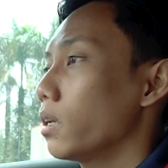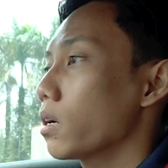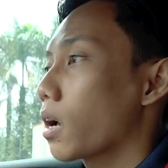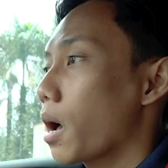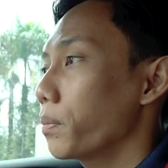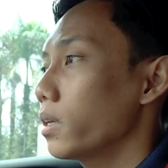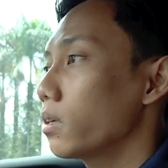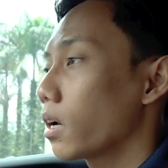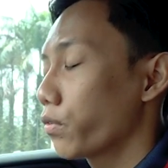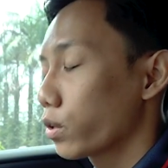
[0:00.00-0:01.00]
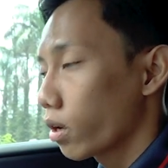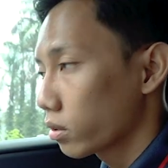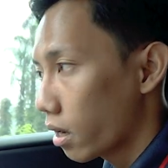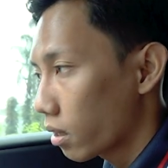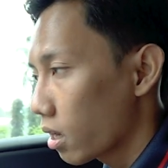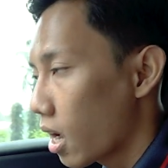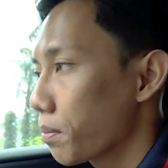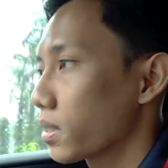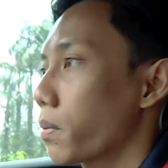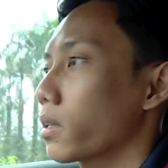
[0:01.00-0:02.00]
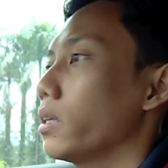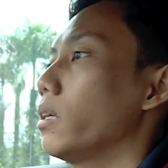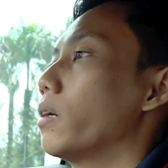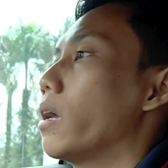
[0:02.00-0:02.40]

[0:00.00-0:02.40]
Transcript: dilengkapi dengan fitur yang sangat lengkap seperti